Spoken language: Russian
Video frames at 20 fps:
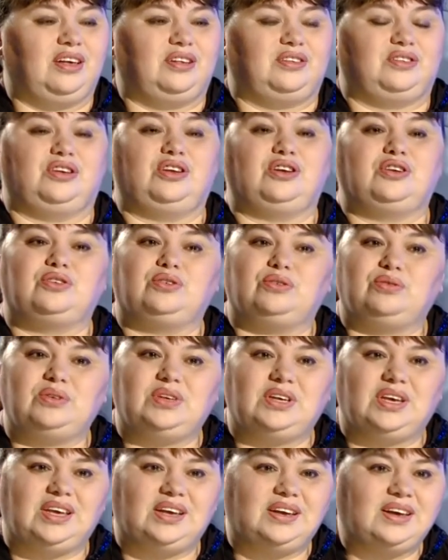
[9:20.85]

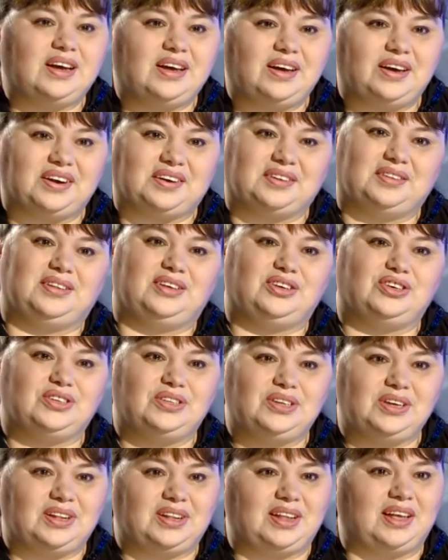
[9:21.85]
Цирк-студия Икар,
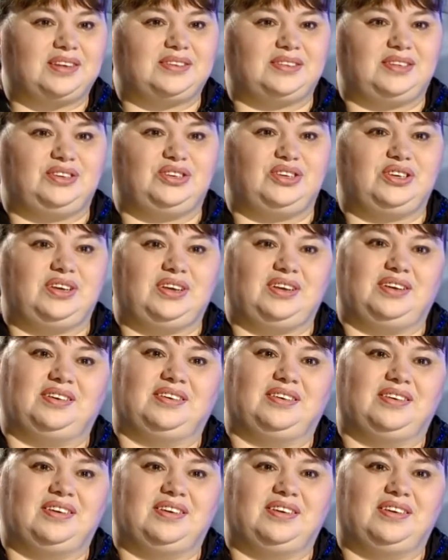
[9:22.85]
ночные ласточки.